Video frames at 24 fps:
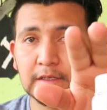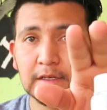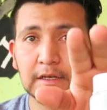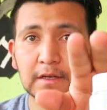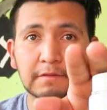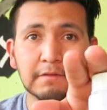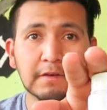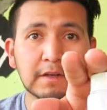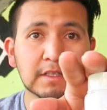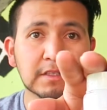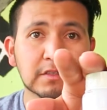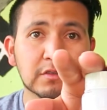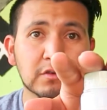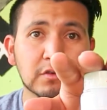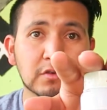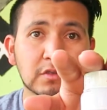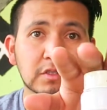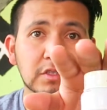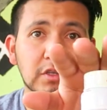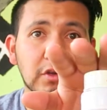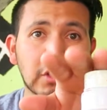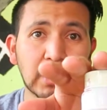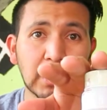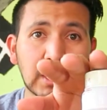
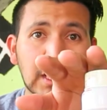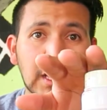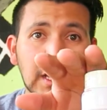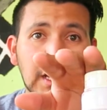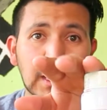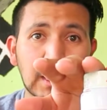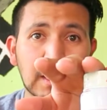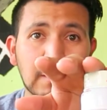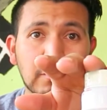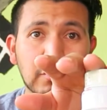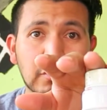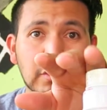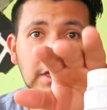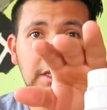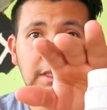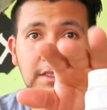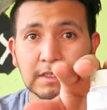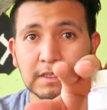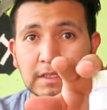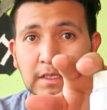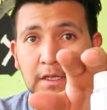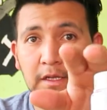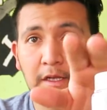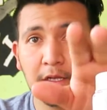refrescos de origen japonés
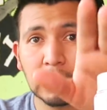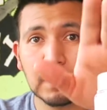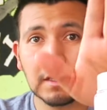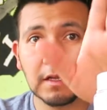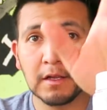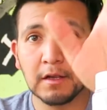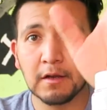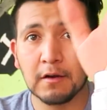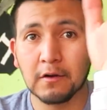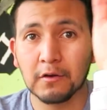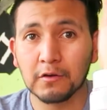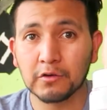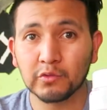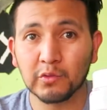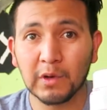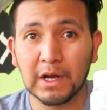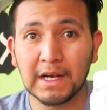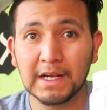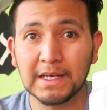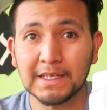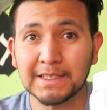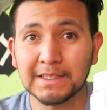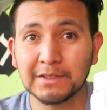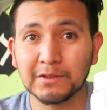los
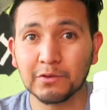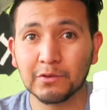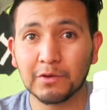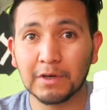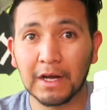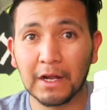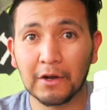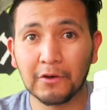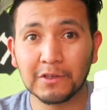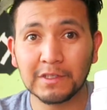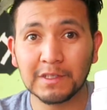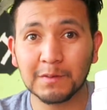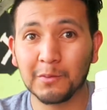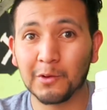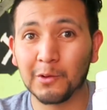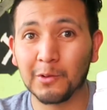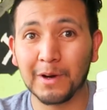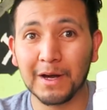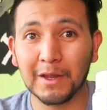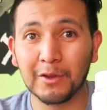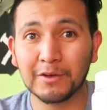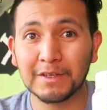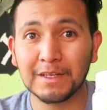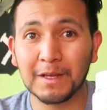cuales nunca los he
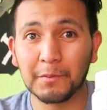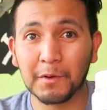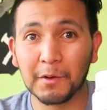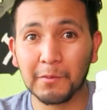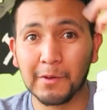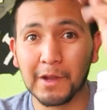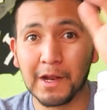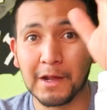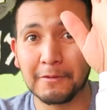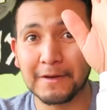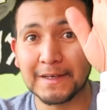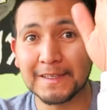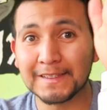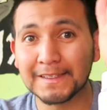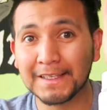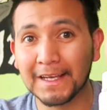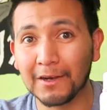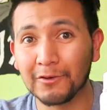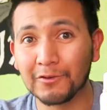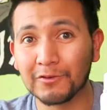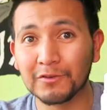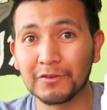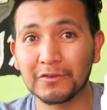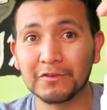probado, es la primera vez
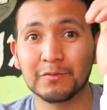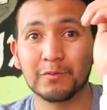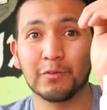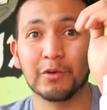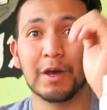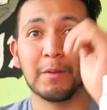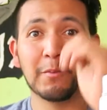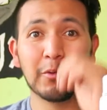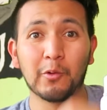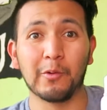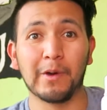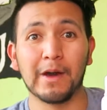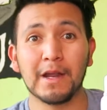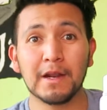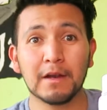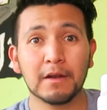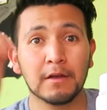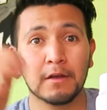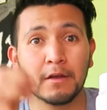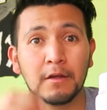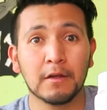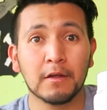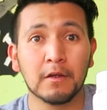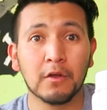que los voy a probar.
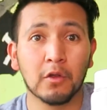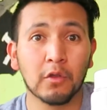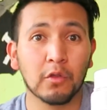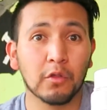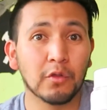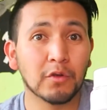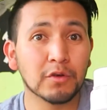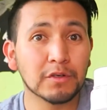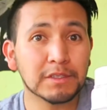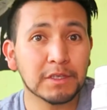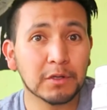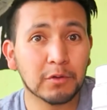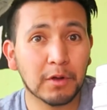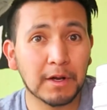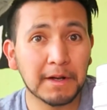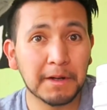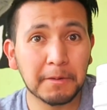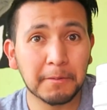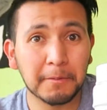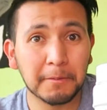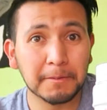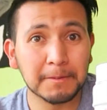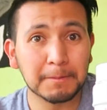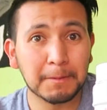No sé
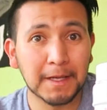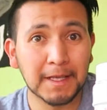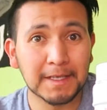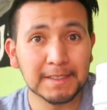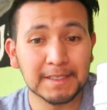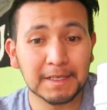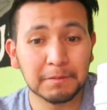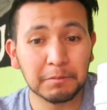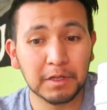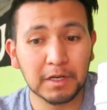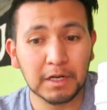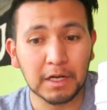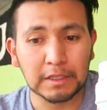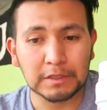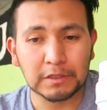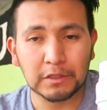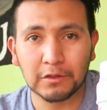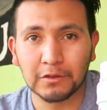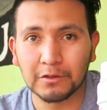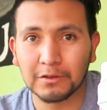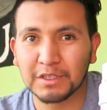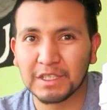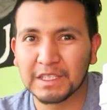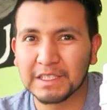cuál vaya a ser mi
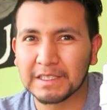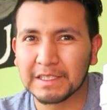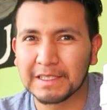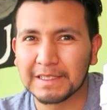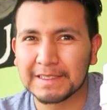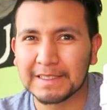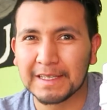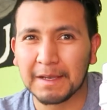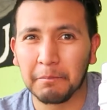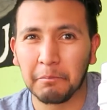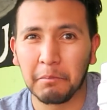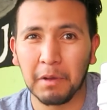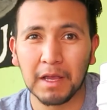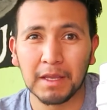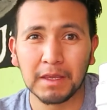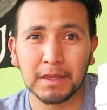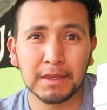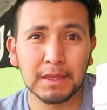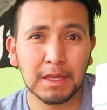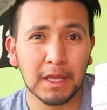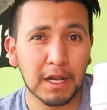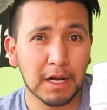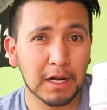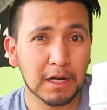reacción, no sé si sepan
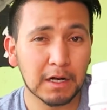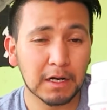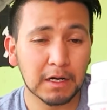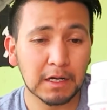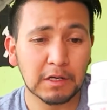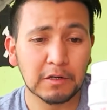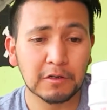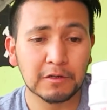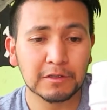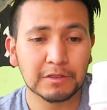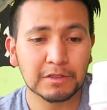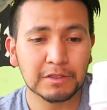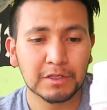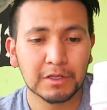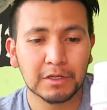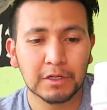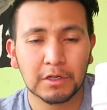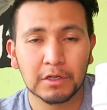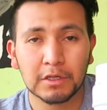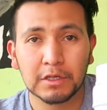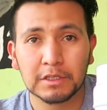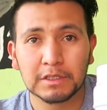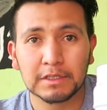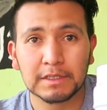tan ricos,
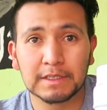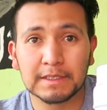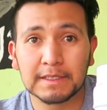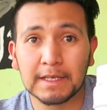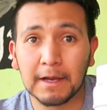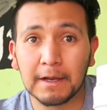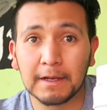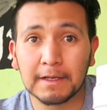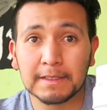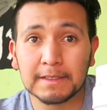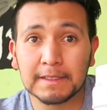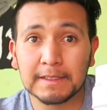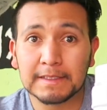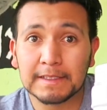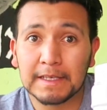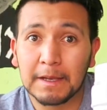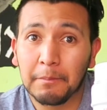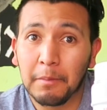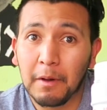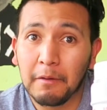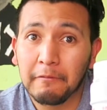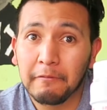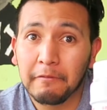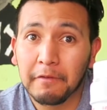si,
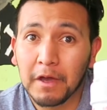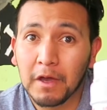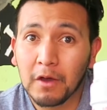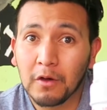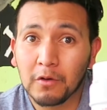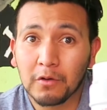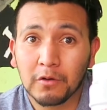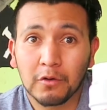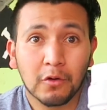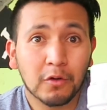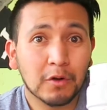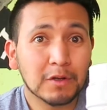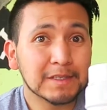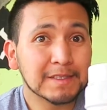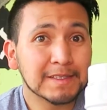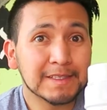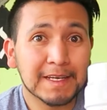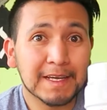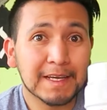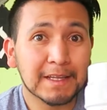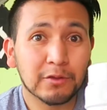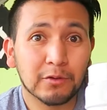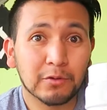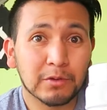sepan feo, no lo
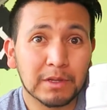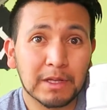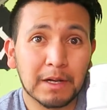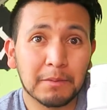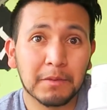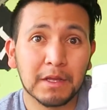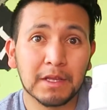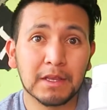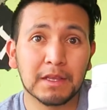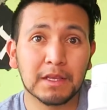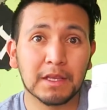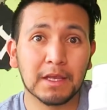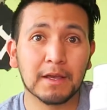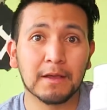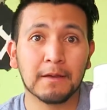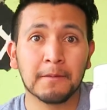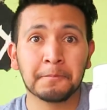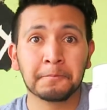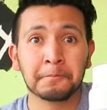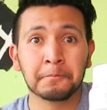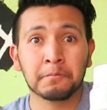sé totalmente.